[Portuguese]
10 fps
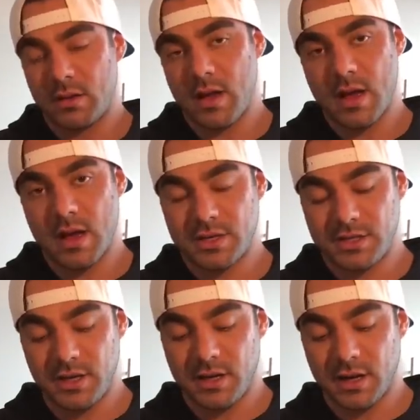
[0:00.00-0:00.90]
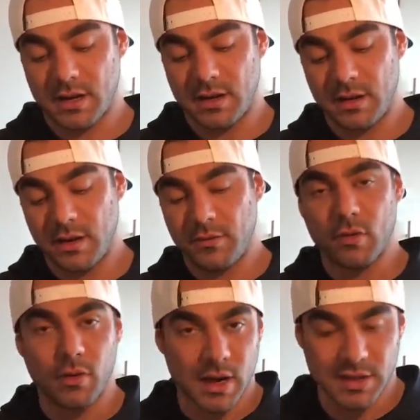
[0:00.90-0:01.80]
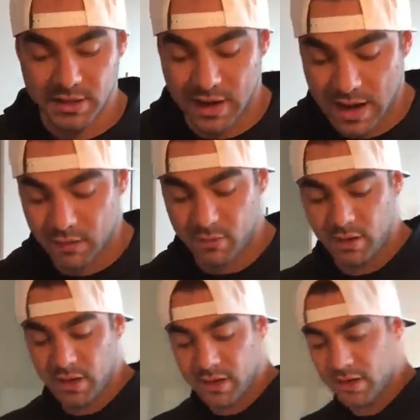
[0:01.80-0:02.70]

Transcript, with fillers: na xícara, eu vou colocar de água e